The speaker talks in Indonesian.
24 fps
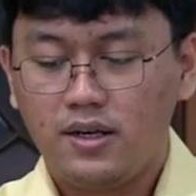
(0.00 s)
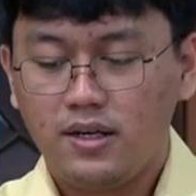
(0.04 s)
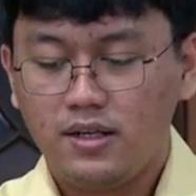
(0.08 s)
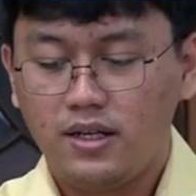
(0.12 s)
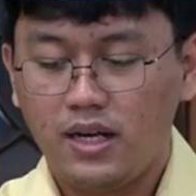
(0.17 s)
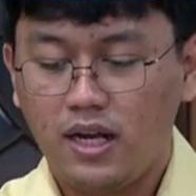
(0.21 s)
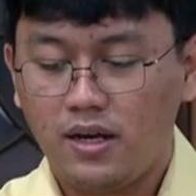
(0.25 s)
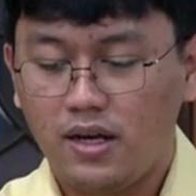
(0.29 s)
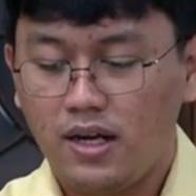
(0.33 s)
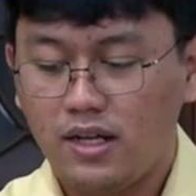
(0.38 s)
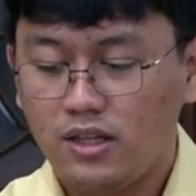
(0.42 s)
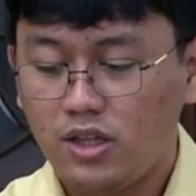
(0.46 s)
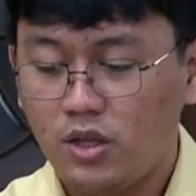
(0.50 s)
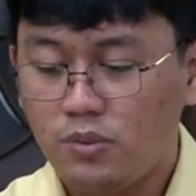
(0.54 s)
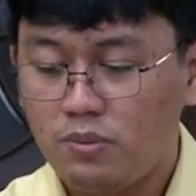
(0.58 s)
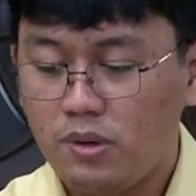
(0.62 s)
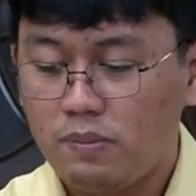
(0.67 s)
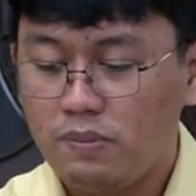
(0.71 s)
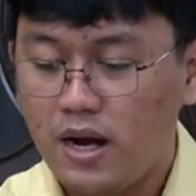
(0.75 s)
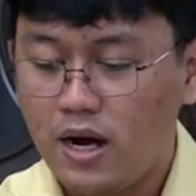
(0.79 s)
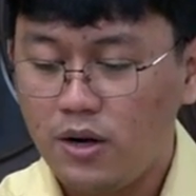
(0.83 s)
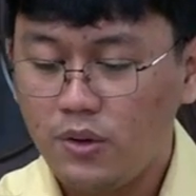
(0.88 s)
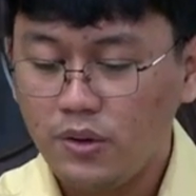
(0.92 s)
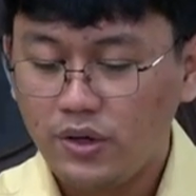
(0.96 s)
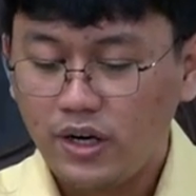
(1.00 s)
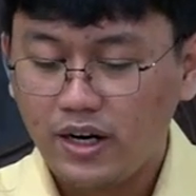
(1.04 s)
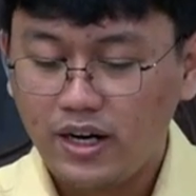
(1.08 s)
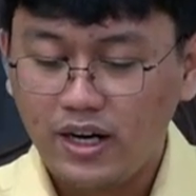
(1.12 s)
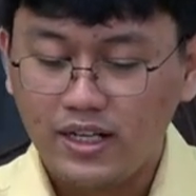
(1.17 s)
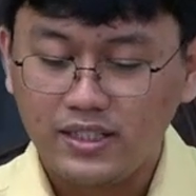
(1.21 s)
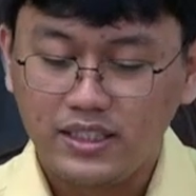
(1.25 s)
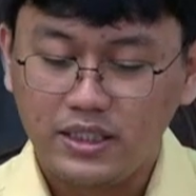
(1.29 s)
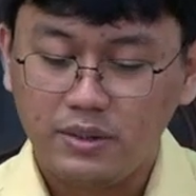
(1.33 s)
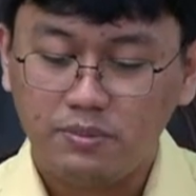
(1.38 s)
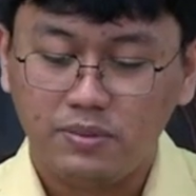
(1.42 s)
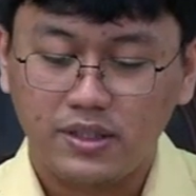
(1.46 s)
dan atau membangun
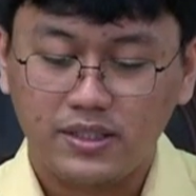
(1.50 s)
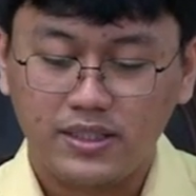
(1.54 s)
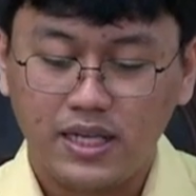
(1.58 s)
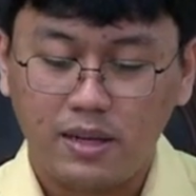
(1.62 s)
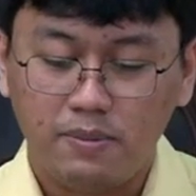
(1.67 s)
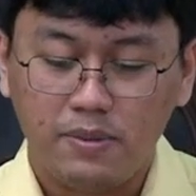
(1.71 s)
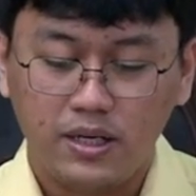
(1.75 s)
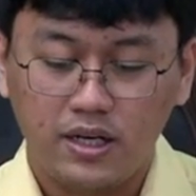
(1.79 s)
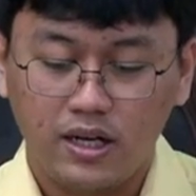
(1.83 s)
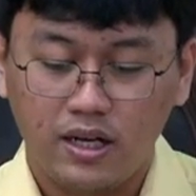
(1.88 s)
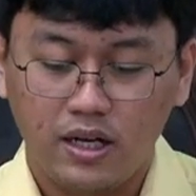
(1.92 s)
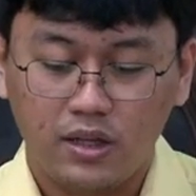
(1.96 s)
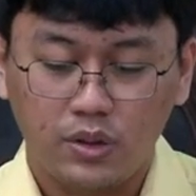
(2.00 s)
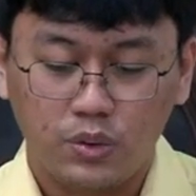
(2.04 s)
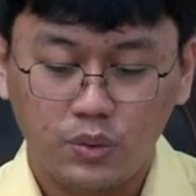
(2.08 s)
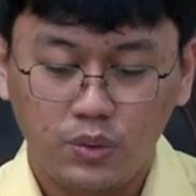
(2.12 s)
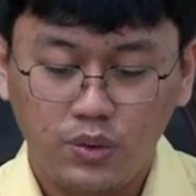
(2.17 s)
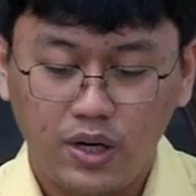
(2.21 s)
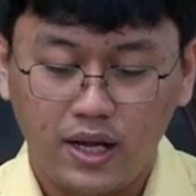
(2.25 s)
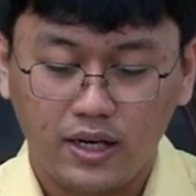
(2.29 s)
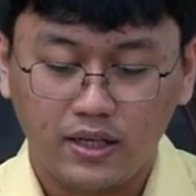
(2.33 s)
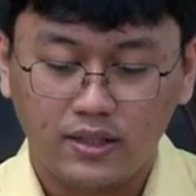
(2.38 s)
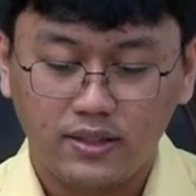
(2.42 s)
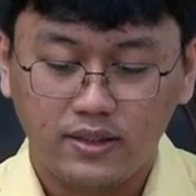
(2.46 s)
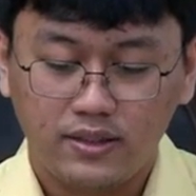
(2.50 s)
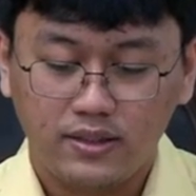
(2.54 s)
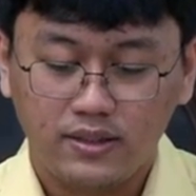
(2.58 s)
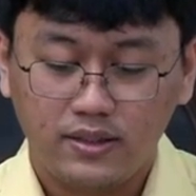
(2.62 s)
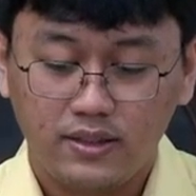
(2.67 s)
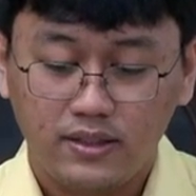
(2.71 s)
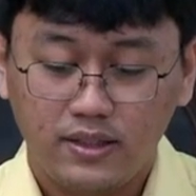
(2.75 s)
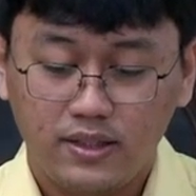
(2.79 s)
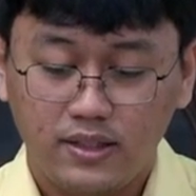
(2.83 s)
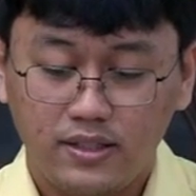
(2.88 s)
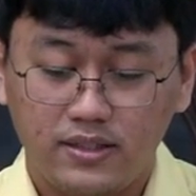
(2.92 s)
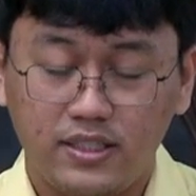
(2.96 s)
relasi bersama dengan Tuhan,
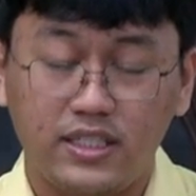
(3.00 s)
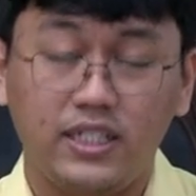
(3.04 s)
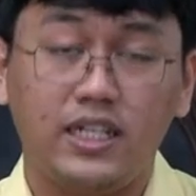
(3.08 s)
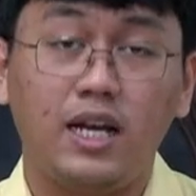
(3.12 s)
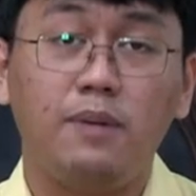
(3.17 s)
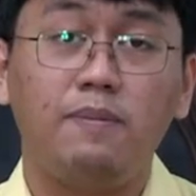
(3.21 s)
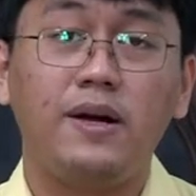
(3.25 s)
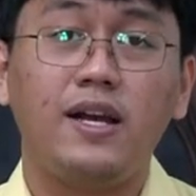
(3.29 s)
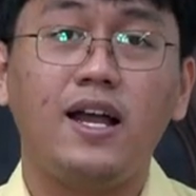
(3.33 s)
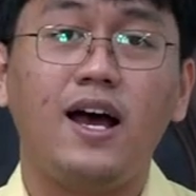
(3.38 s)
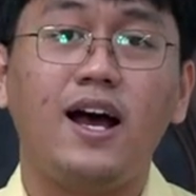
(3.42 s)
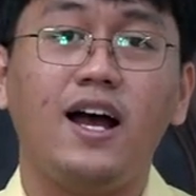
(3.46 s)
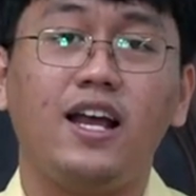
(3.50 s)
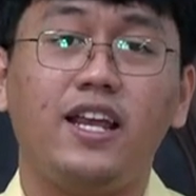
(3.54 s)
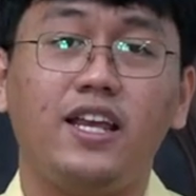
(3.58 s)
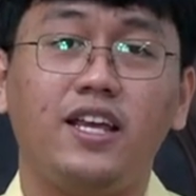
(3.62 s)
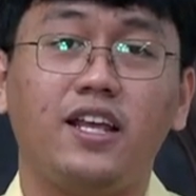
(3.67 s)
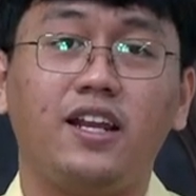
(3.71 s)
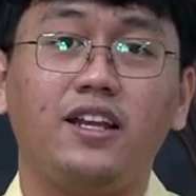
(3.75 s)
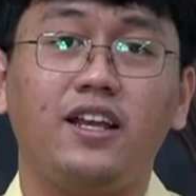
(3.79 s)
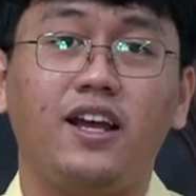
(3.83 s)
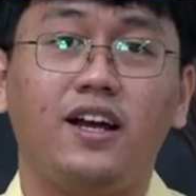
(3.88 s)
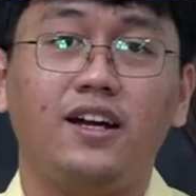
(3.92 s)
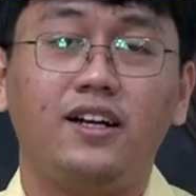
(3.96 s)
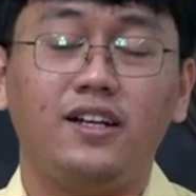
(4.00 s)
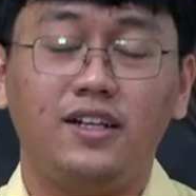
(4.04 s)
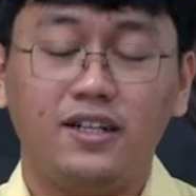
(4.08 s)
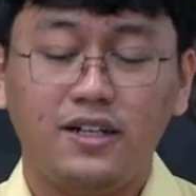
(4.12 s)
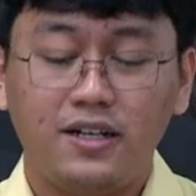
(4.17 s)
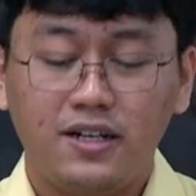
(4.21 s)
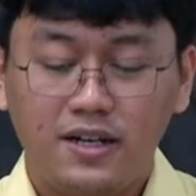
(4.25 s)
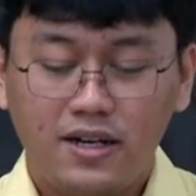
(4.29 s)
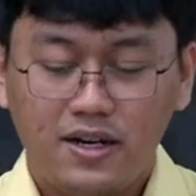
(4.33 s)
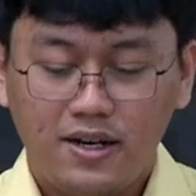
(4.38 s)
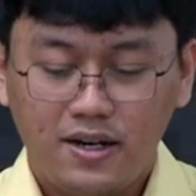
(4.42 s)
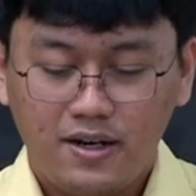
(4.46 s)
sehingga pada akhirnya
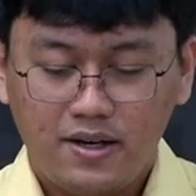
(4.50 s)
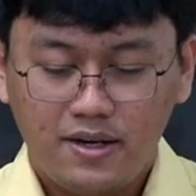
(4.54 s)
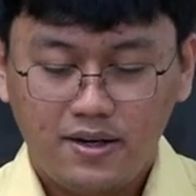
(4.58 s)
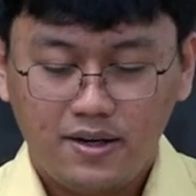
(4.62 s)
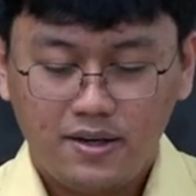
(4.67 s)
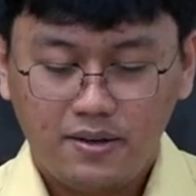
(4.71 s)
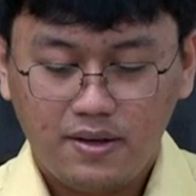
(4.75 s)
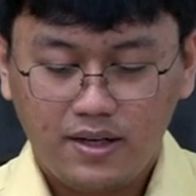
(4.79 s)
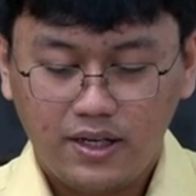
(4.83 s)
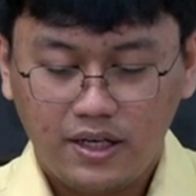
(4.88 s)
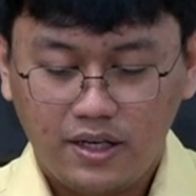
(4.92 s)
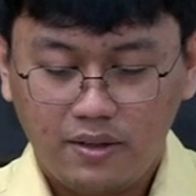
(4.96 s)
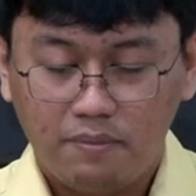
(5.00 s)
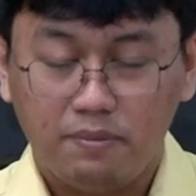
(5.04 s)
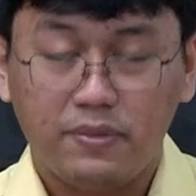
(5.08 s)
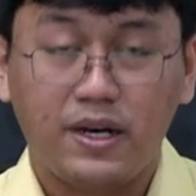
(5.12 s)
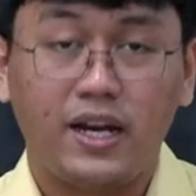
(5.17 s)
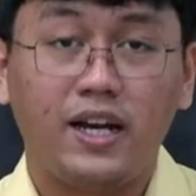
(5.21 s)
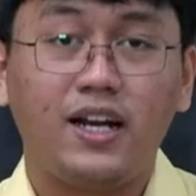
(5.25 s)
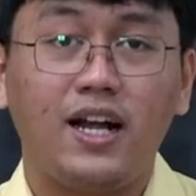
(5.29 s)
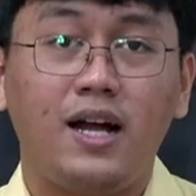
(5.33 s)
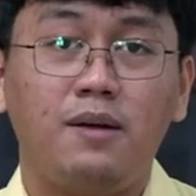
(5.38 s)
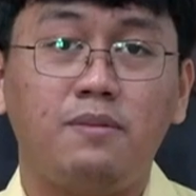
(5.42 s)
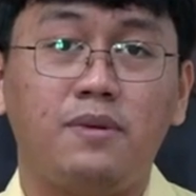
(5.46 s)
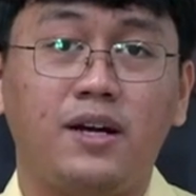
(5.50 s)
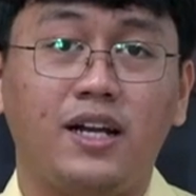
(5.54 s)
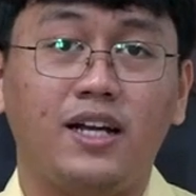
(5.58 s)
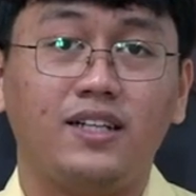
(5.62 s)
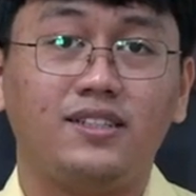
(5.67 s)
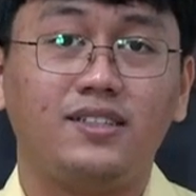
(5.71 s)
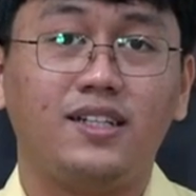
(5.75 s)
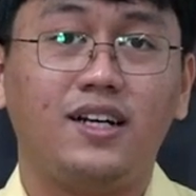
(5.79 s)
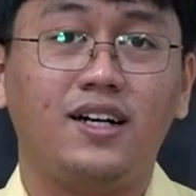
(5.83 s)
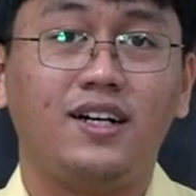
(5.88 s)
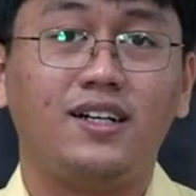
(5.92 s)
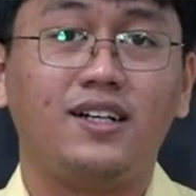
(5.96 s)
mereka
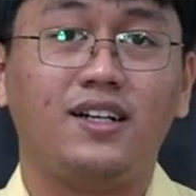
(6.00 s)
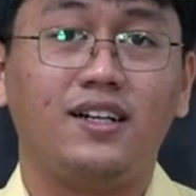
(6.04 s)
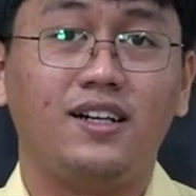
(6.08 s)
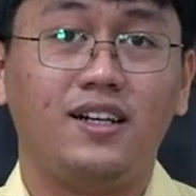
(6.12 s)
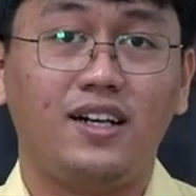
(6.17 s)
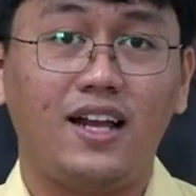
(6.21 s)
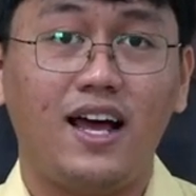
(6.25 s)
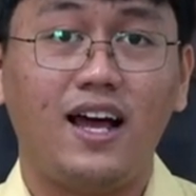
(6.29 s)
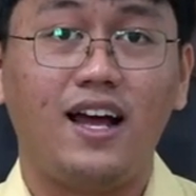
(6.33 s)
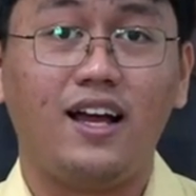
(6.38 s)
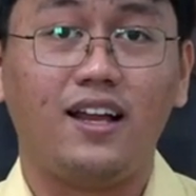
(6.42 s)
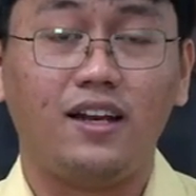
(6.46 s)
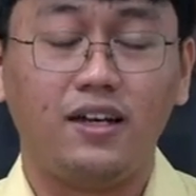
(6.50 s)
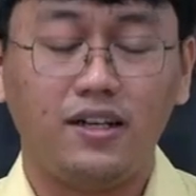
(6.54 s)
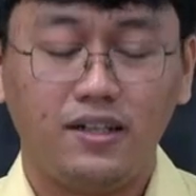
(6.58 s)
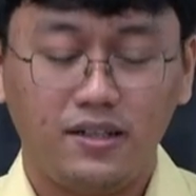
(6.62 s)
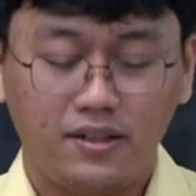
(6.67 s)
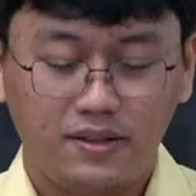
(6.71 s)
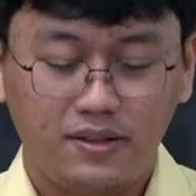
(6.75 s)
merasa kelelahan.